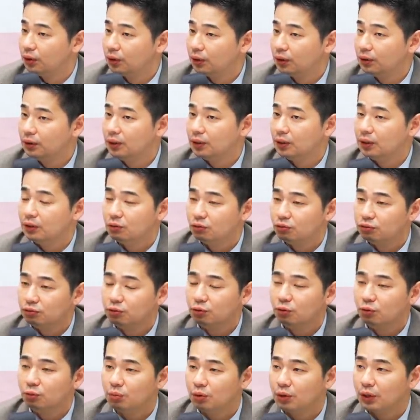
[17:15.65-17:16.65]
근데 이 두
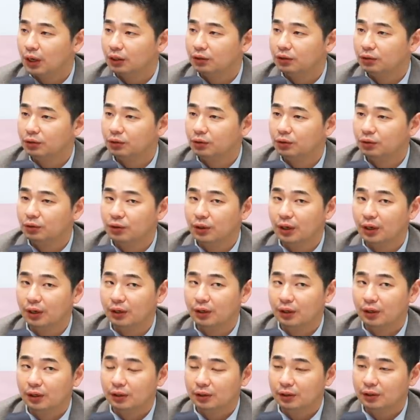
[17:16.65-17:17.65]
종목 같은 경우가
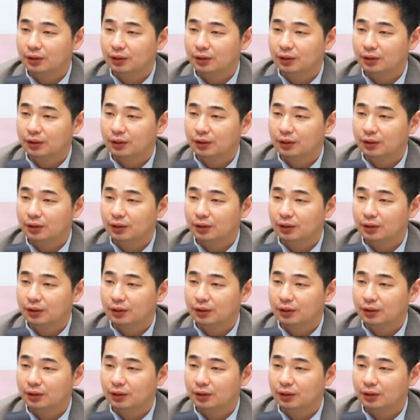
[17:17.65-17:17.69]
음.